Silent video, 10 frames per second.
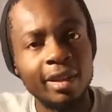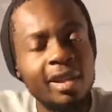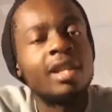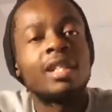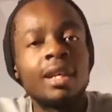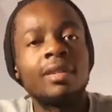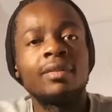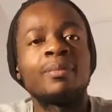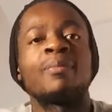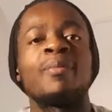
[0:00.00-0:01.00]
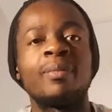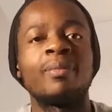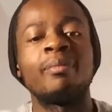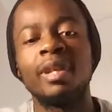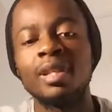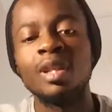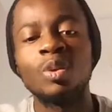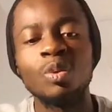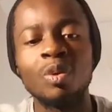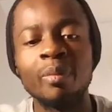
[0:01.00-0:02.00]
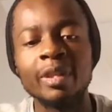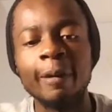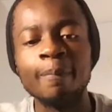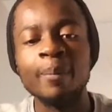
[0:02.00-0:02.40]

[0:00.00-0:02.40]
Des gens pensent des choses comme ça.